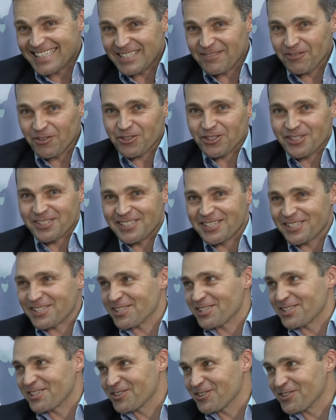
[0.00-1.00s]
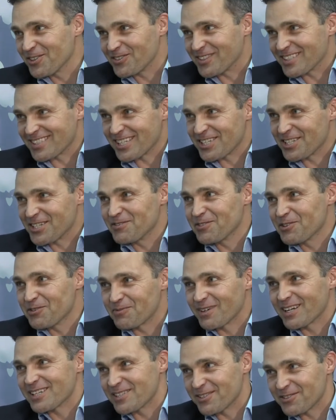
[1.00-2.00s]
немножко несостыковка, зачем его
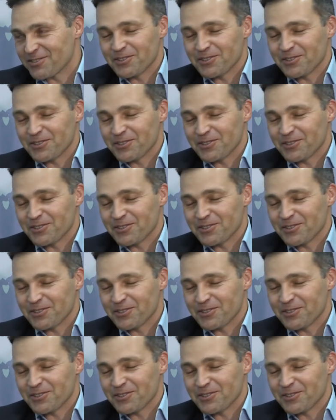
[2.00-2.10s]
просить